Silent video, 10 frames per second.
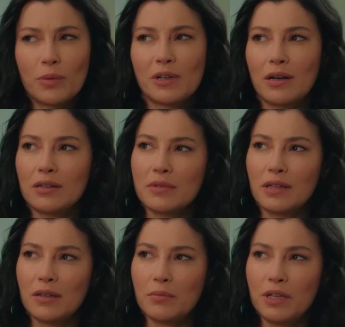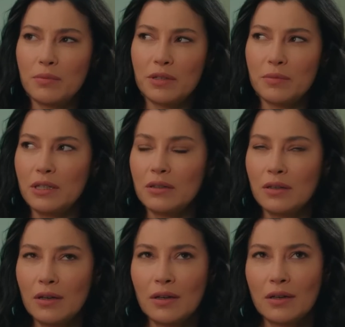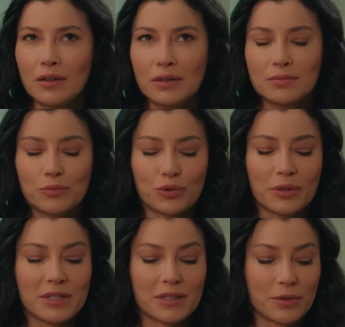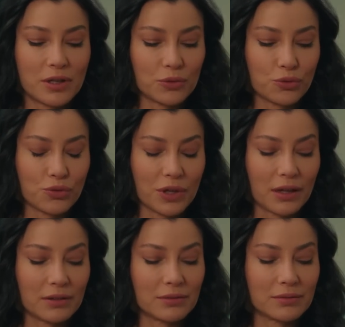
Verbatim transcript: mı kaldım zaten mıy mıy mıy. Burada mis gibi cam dururken.